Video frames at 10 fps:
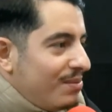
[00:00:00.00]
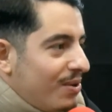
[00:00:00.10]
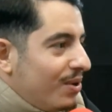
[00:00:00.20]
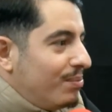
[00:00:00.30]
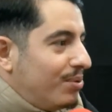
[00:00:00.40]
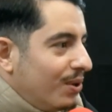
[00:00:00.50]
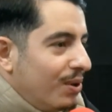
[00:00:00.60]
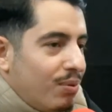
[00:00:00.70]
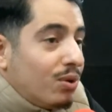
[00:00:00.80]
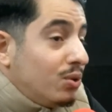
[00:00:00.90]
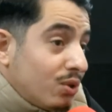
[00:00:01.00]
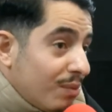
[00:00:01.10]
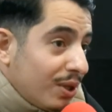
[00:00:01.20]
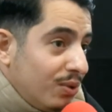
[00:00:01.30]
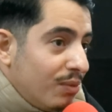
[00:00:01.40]
bah, voilà pour pour que tu
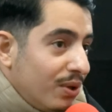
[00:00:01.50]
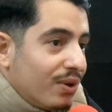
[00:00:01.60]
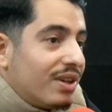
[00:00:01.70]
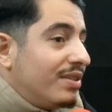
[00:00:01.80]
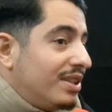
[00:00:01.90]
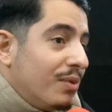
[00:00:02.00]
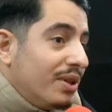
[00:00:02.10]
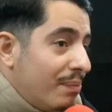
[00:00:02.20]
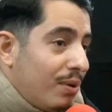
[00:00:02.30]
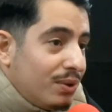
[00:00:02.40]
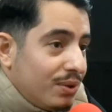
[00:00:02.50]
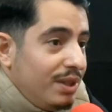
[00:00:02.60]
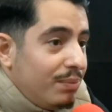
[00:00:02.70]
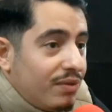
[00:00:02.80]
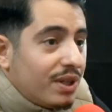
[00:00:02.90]
ressembles à tout le monde. Donc effectivement, n'importe
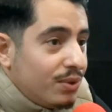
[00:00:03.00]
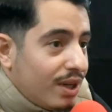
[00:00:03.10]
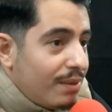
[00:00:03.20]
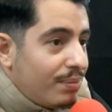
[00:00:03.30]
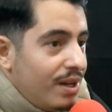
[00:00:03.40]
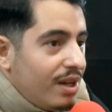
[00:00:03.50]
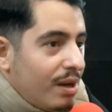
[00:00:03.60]
qui peut faire du rap